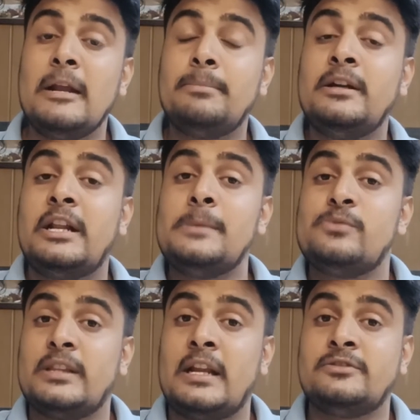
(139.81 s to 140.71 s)
मैंने अपने
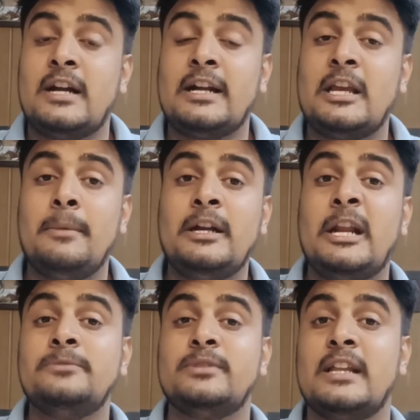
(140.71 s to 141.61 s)
ड्रीम्स बताना स्टार्ट किए
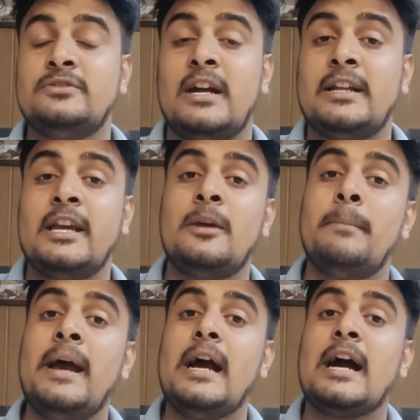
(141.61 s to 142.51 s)
मैंने ड्रीम्स बताना स्टार्ट किए
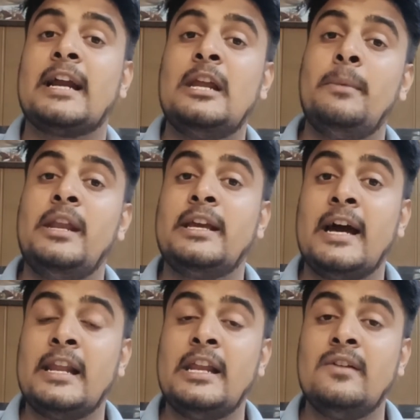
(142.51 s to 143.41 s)
कि मैं अगले महीने
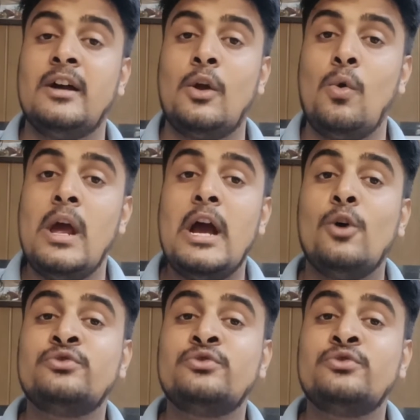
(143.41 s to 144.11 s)
क्या लेने वाला हूँ